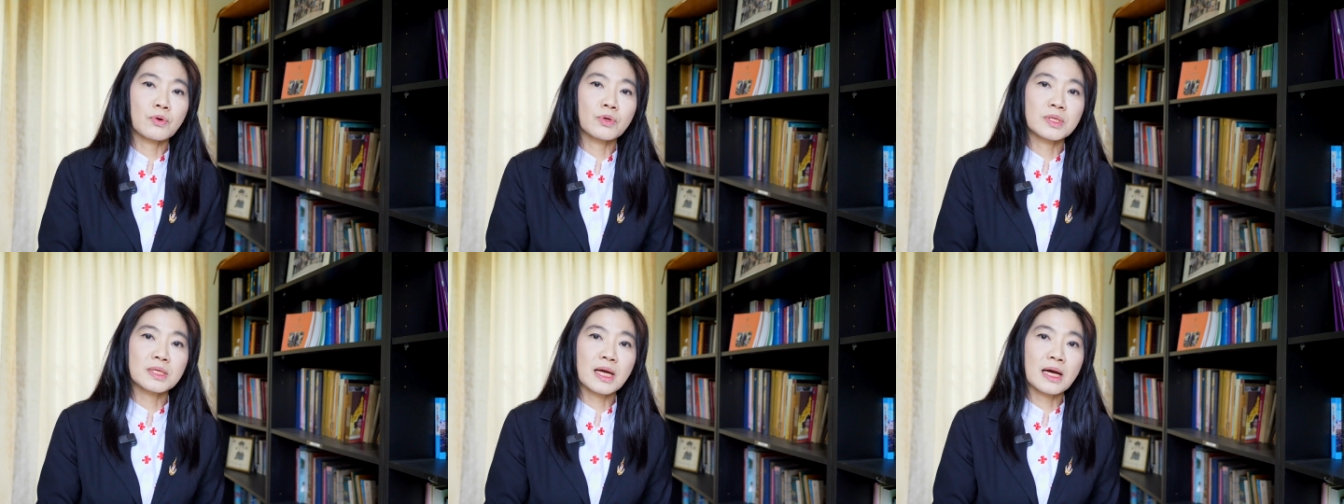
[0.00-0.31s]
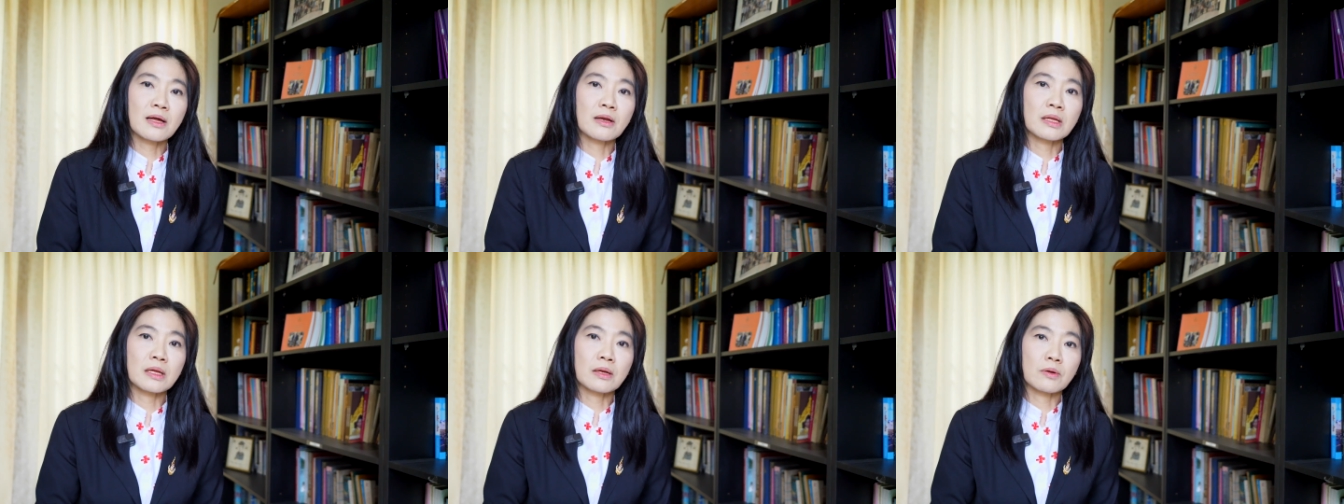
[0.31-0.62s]
กลไก
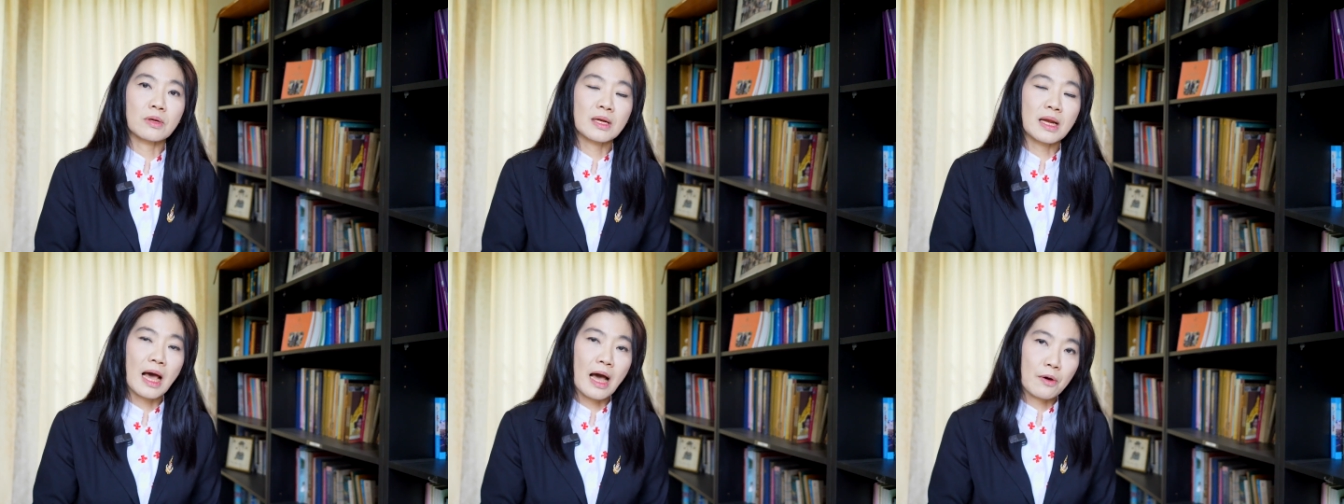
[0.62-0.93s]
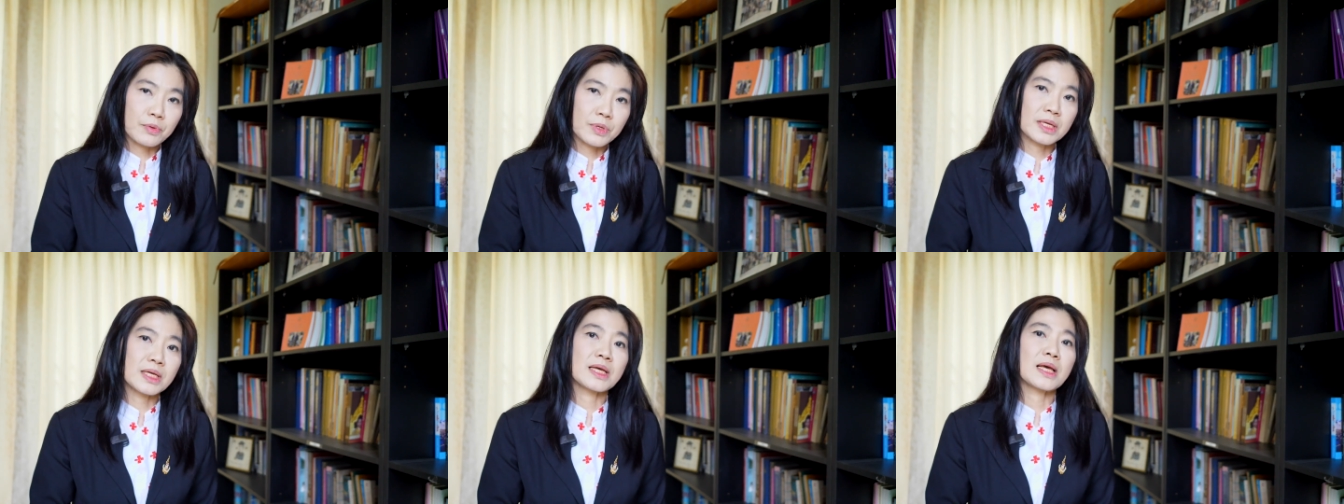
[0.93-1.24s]
เหล่า
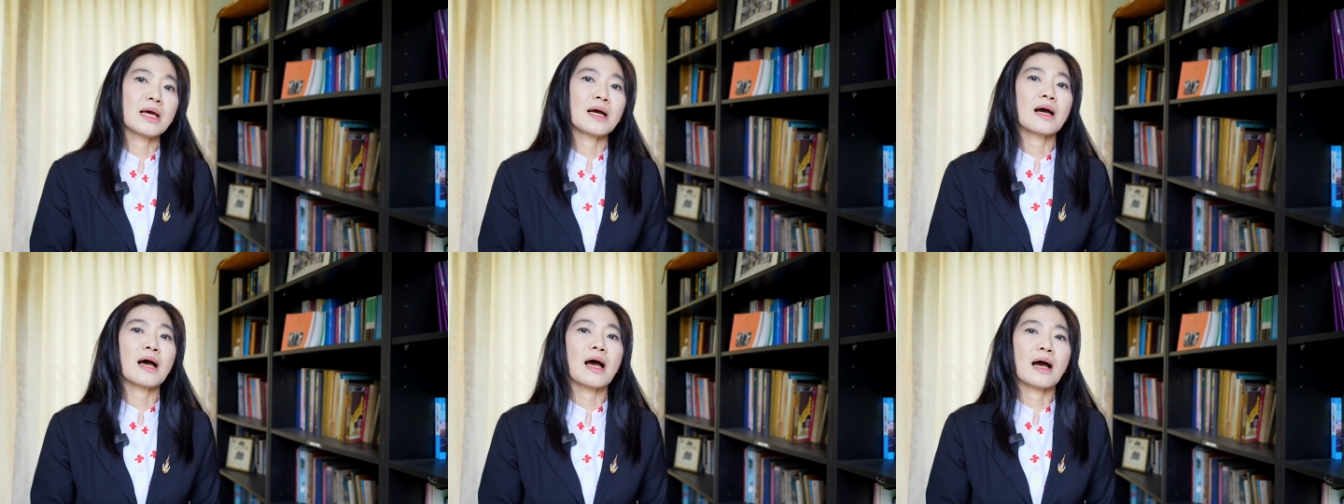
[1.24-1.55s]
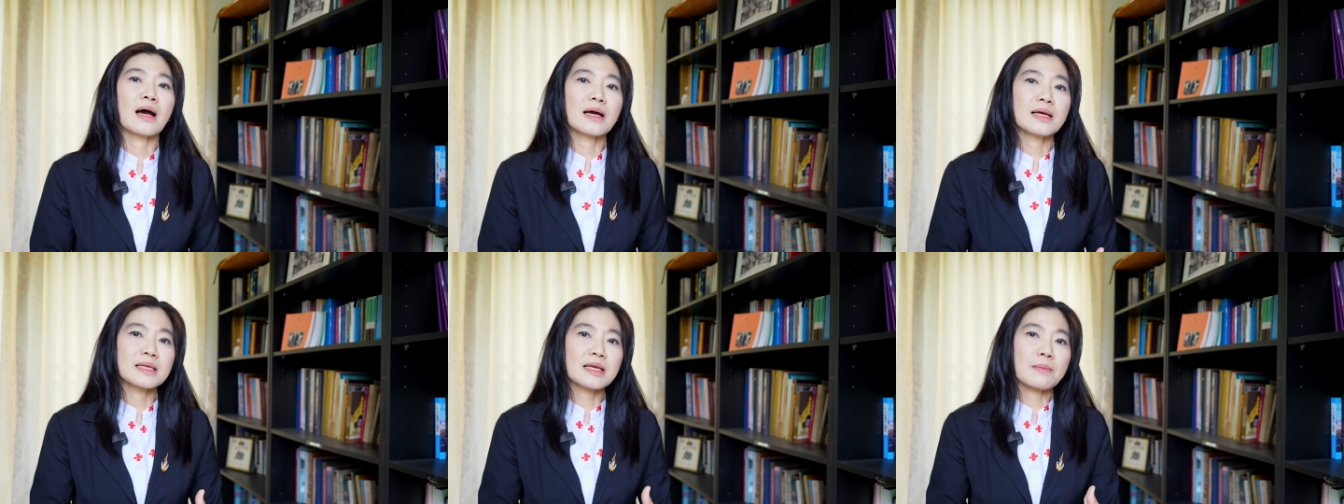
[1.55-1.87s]
นี้ค่ะ
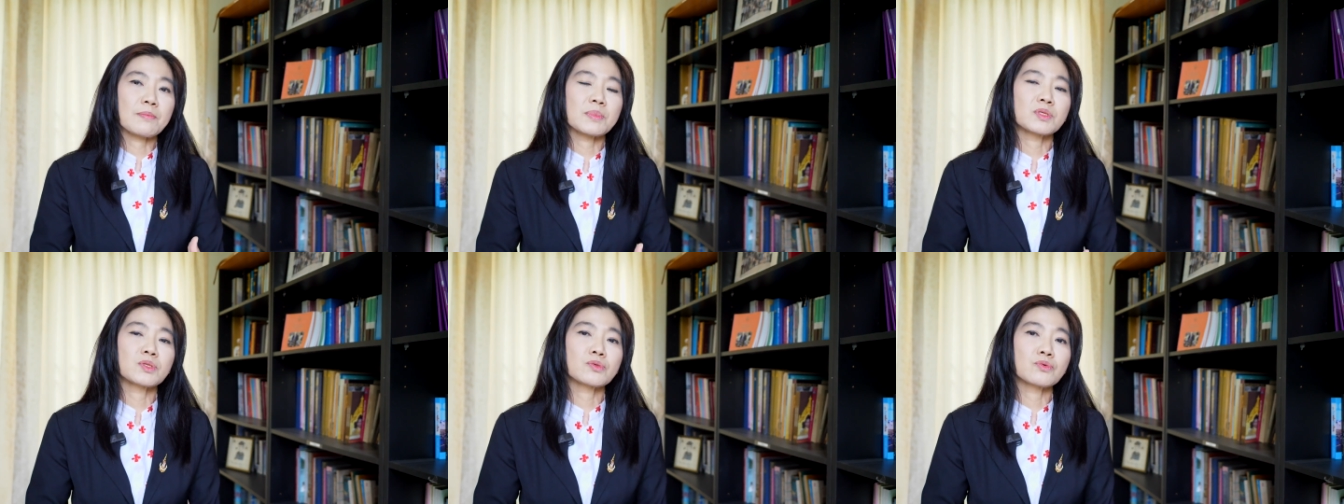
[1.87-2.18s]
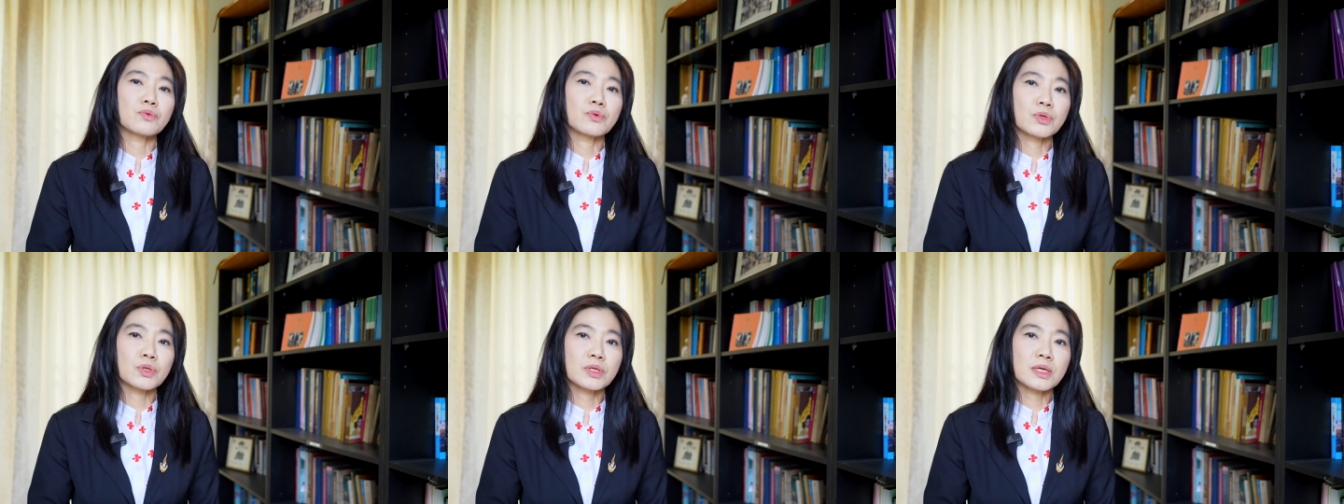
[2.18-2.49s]
ขยับไปสู่
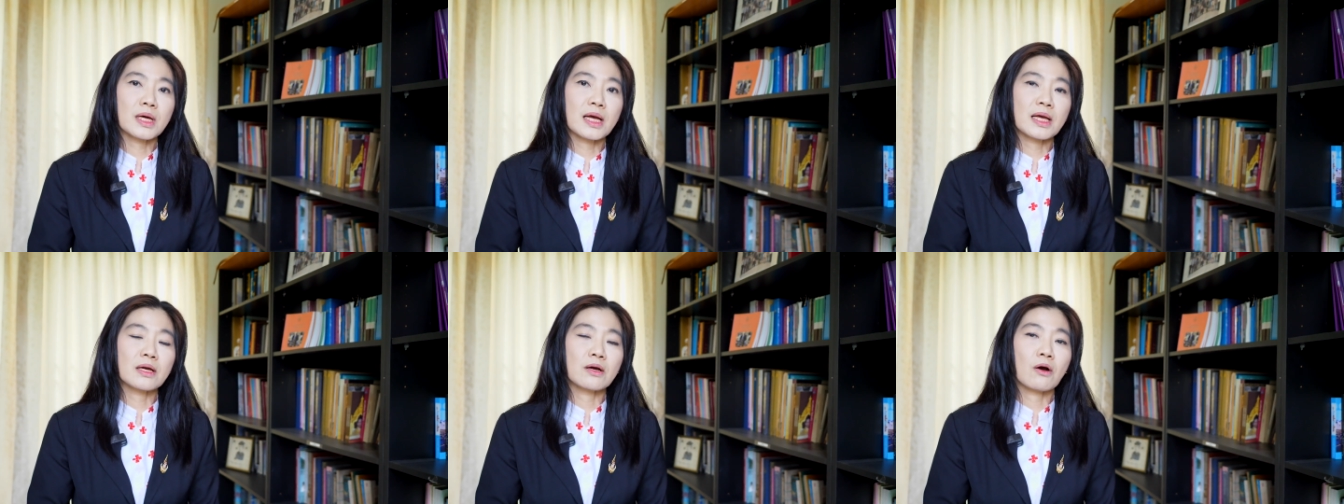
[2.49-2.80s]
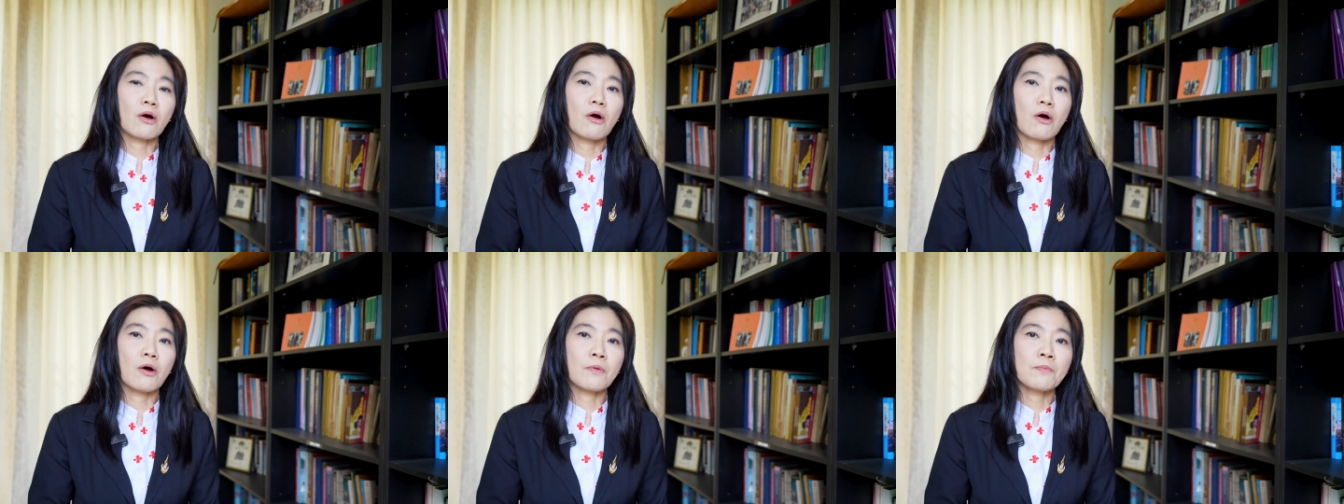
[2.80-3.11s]
กลไกข
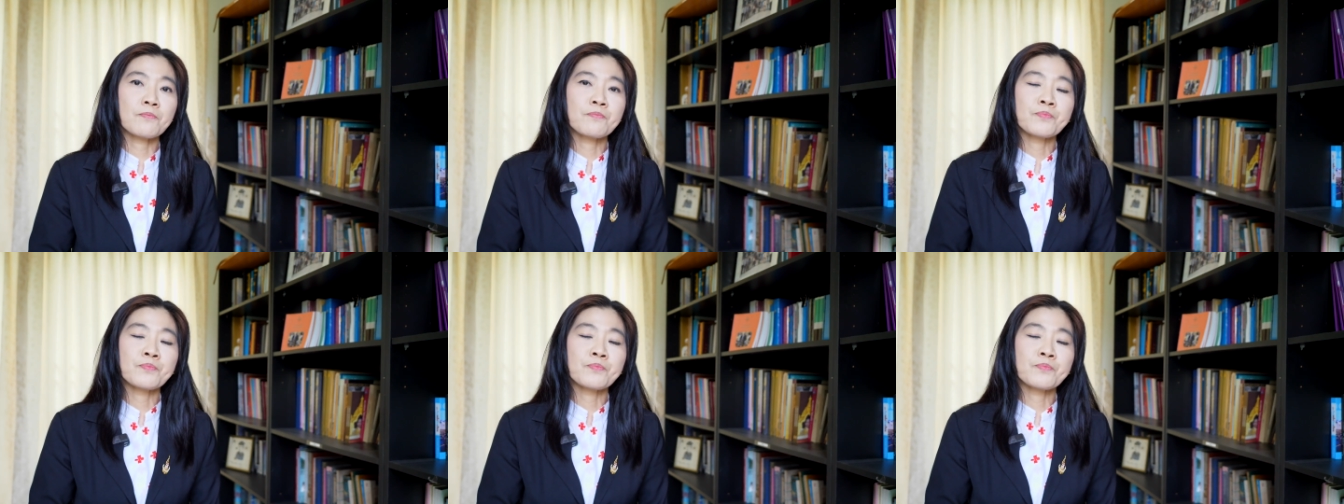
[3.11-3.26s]
อง